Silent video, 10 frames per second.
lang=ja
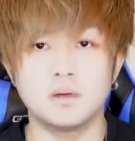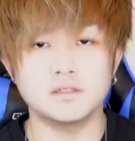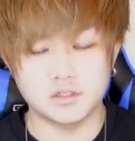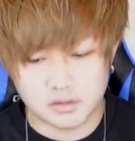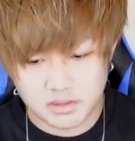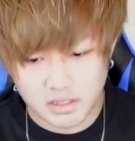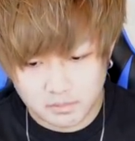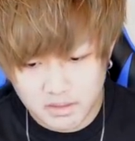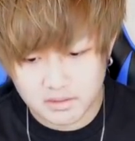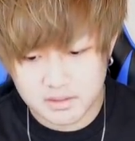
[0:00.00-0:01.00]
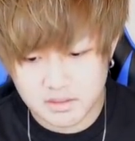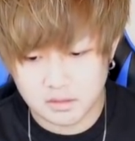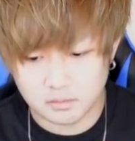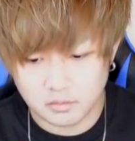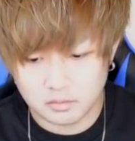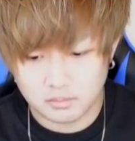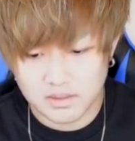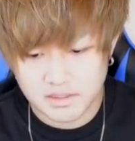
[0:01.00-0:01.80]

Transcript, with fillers: まず、周回組なんですけども、まあ、